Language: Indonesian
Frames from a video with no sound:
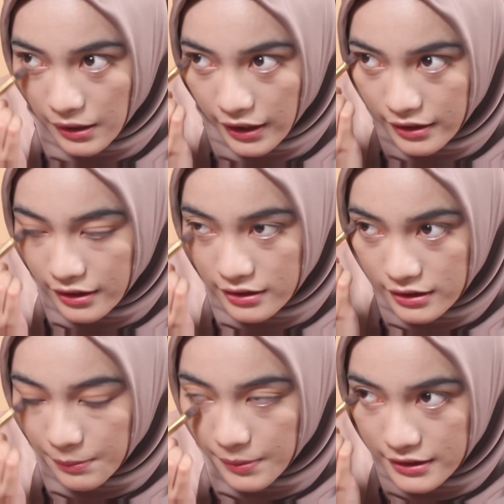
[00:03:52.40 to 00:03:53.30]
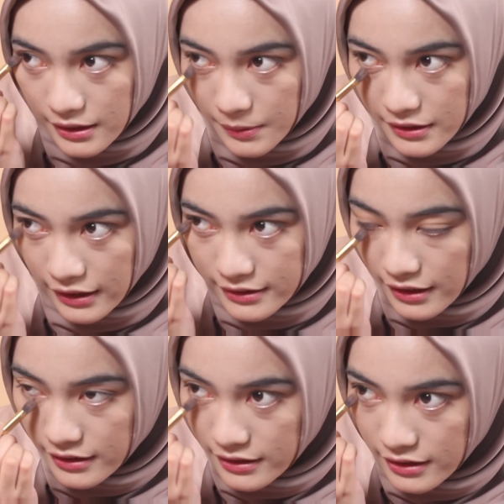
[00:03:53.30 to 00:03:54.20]
makanya tipis-tipis
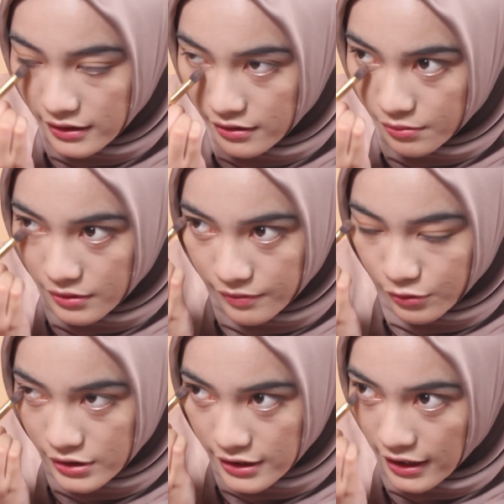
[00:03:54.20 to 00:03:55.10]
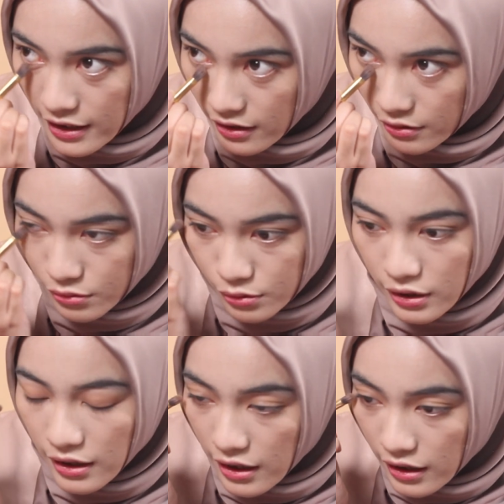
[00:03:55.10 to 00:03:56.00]
aja jadi ini fungsinya adalah
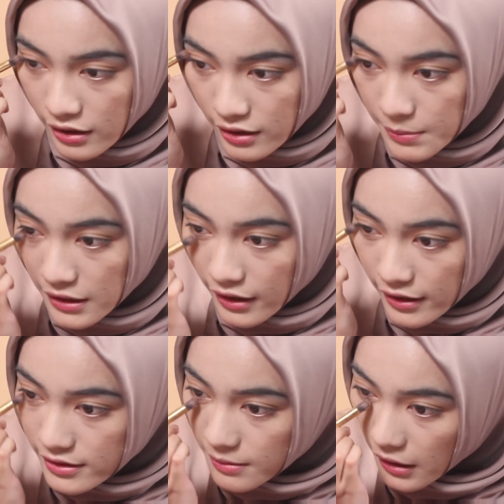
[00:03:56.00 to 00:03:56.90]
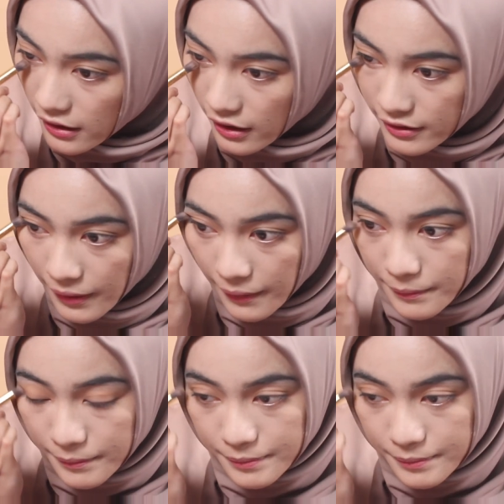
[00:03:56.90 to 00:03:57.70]
untuk ngebingkai si matanya